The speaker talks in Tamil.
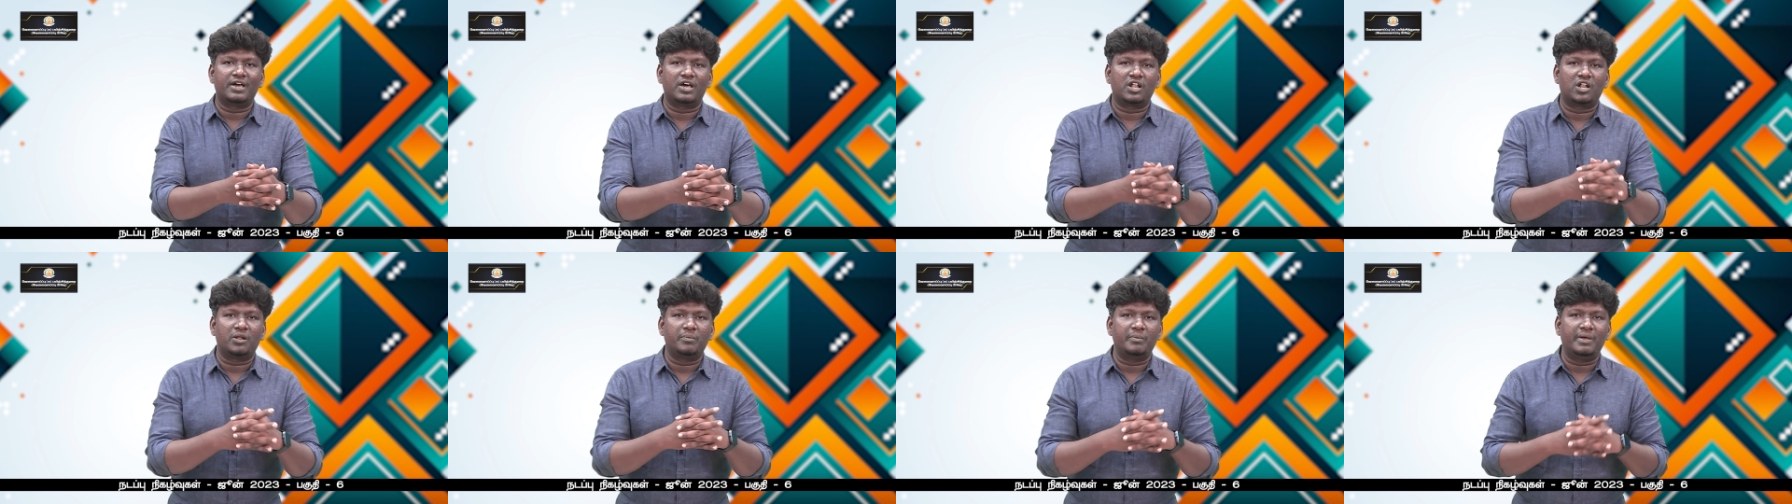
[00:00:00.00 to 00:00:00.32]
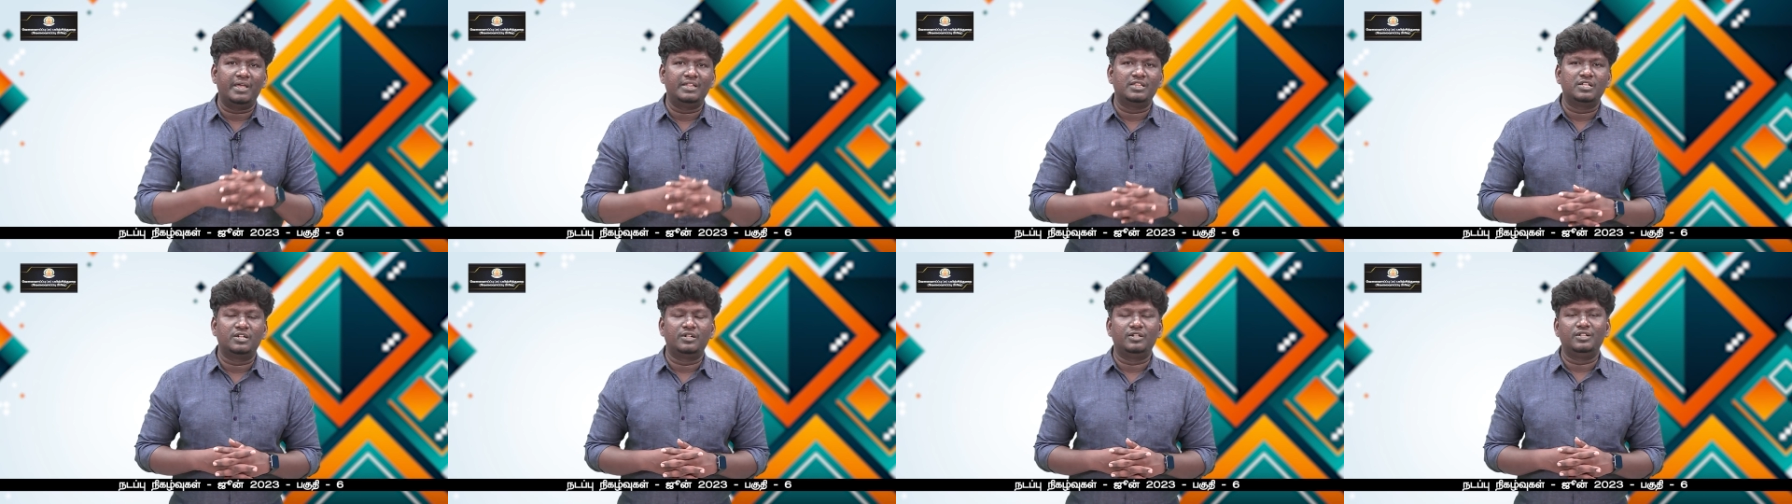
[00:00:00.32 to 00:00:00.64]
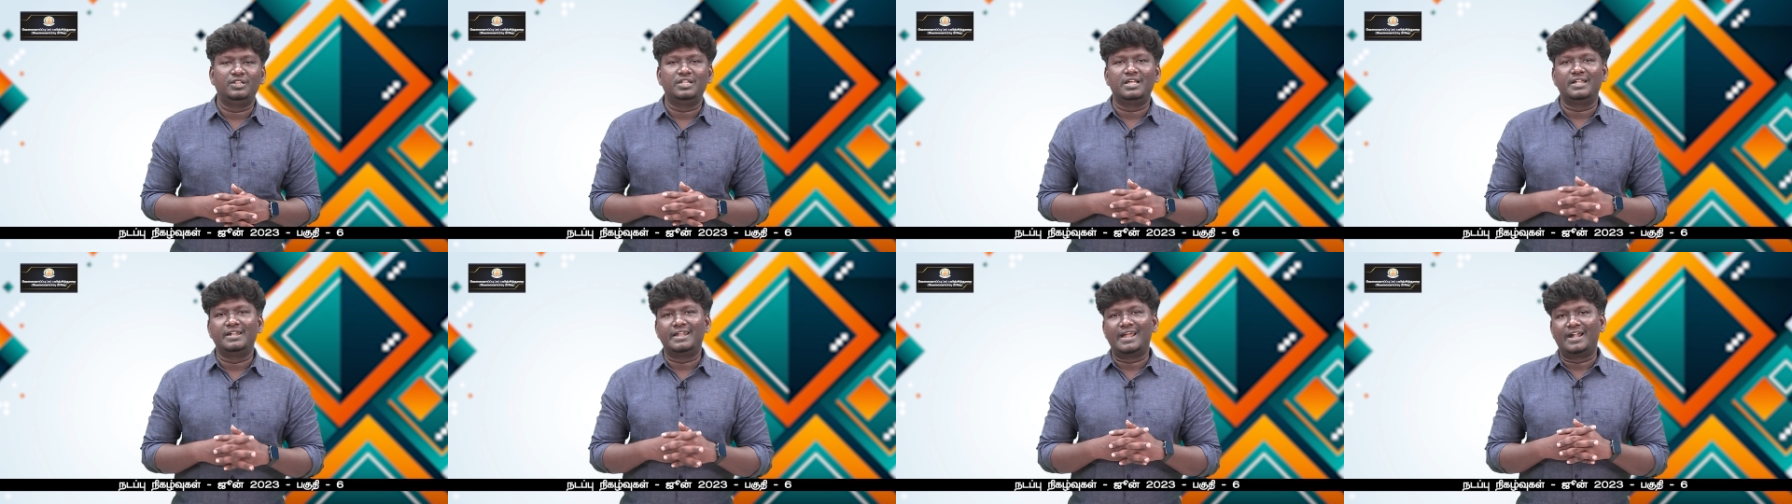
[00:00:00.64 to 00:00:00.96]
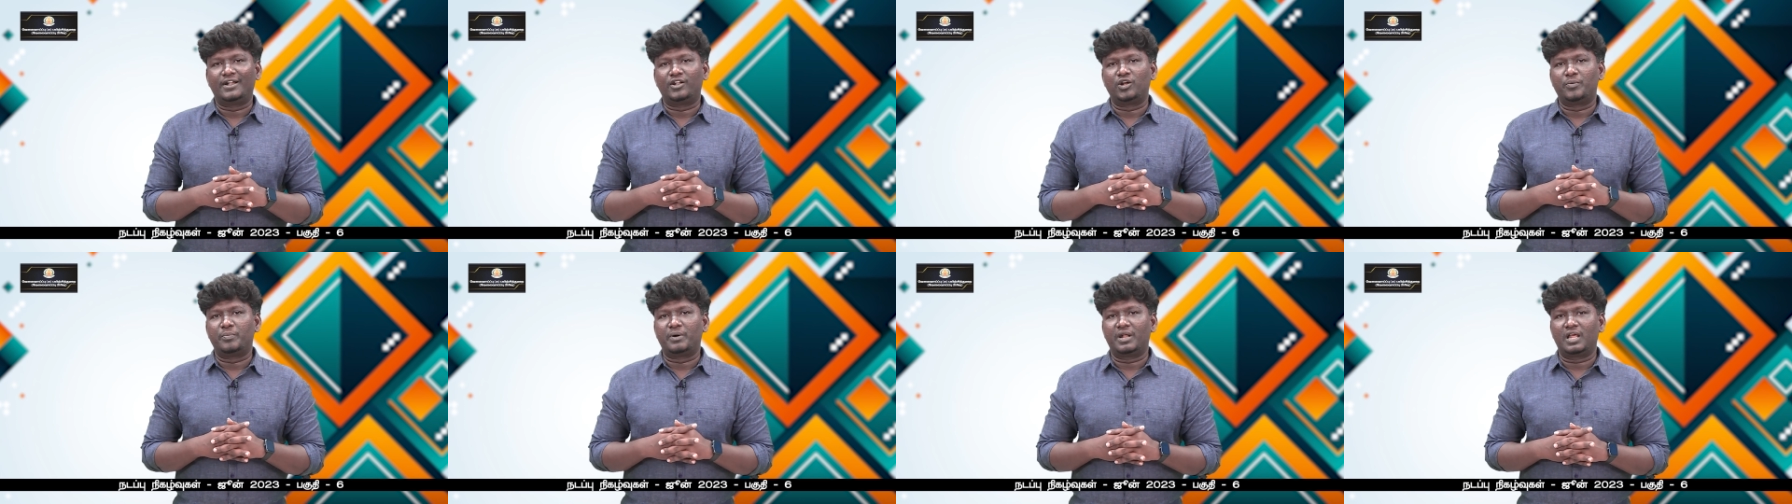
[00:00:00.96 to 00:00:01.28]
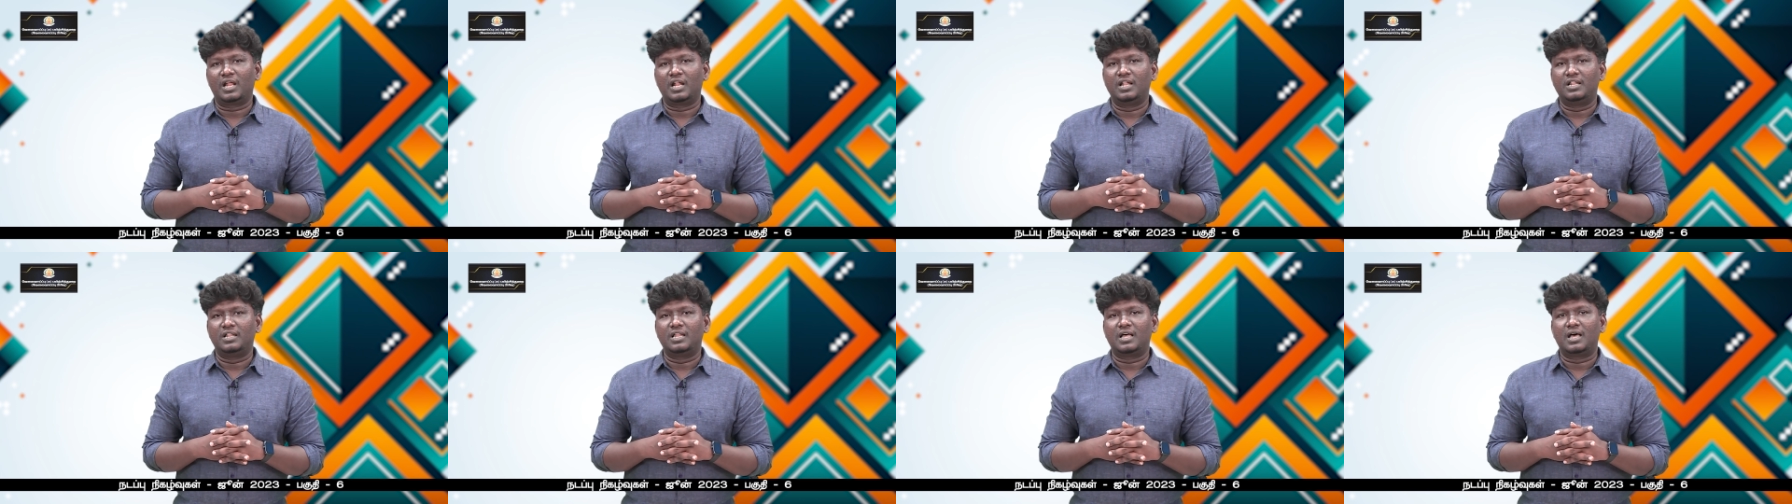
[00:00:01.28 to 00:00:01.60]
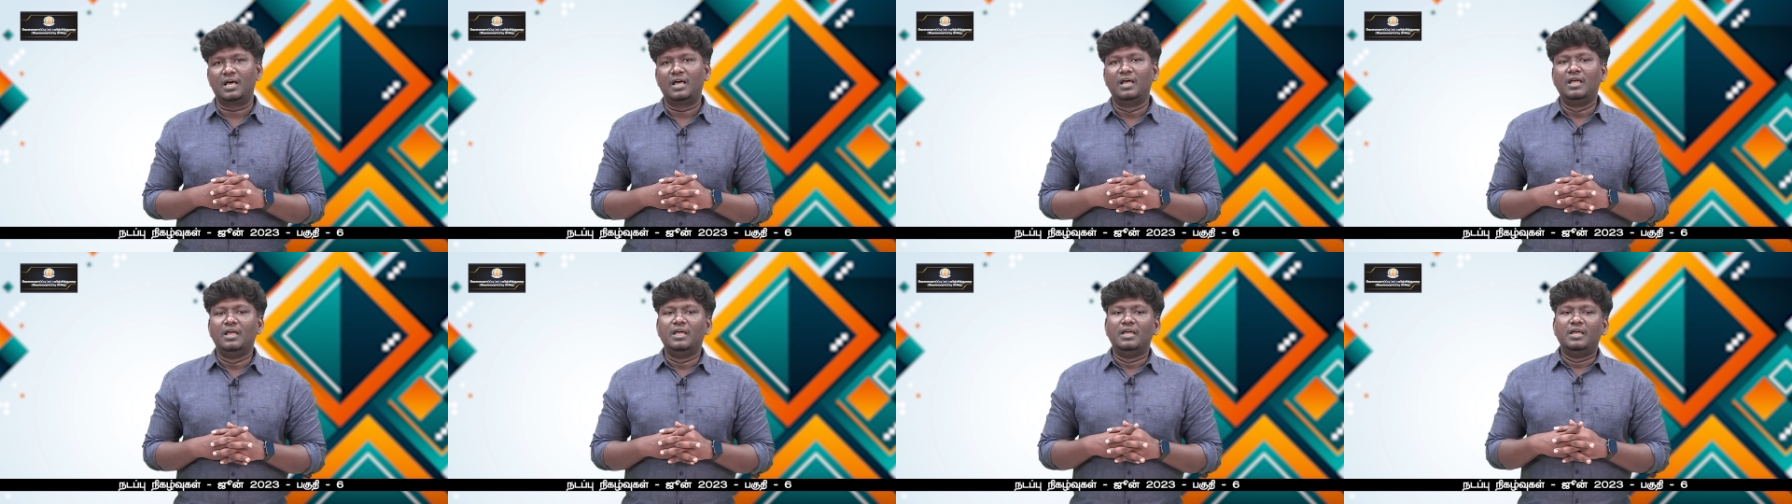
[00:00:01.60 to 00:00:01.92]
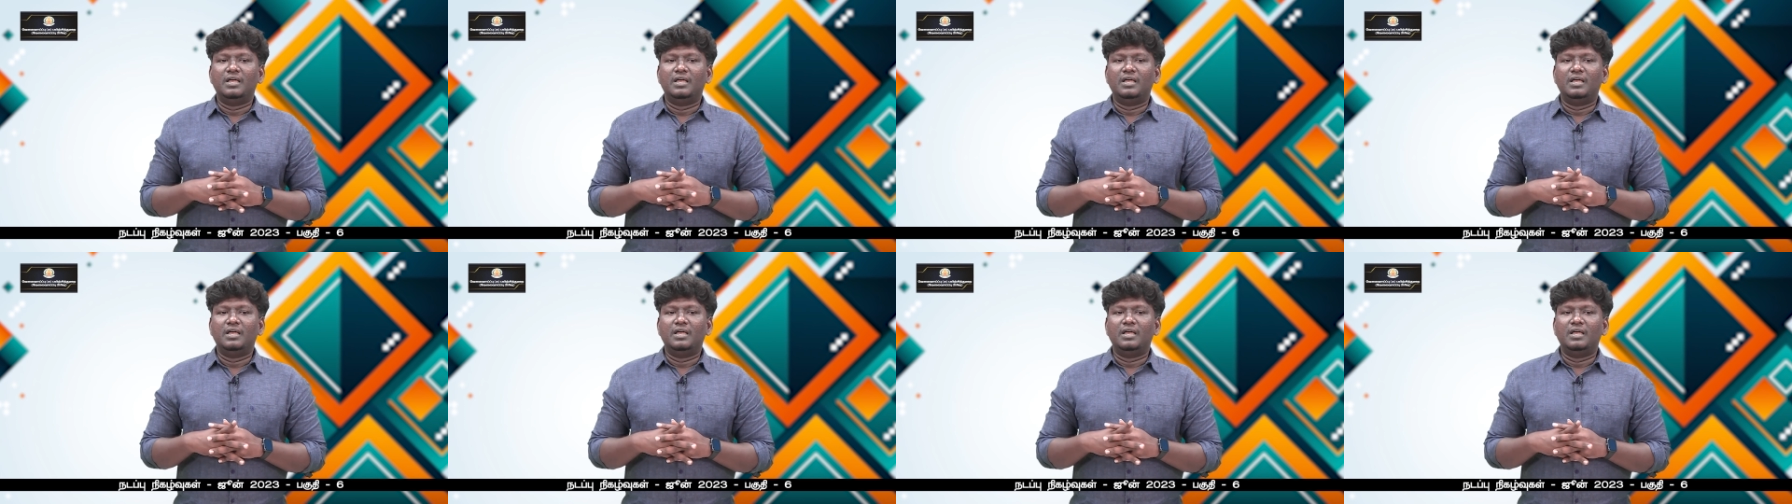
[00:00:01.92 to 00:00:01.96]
காரணமே இந்த இந்த நேட்டோ படைகள் தான்